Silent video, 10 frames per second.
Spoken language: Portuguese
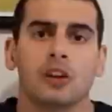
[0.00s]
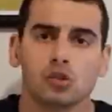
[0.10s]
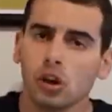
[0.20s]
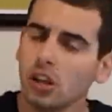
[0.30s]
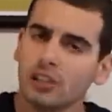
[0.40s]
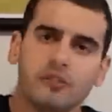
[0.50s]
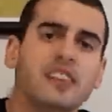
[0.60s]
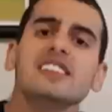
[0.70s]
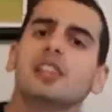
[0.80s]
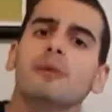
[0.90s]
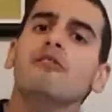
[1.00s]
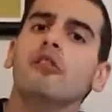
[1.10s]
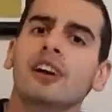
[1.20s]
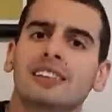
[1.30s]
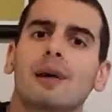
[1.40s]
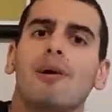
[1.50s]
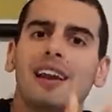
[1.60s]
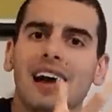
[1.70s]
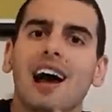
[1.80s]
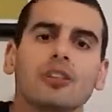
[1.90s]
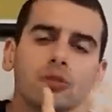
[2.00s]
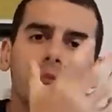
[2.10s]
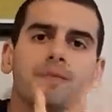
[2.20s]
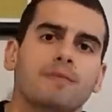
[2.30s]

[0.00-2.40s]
Só que a trailer também foi retrabalhado,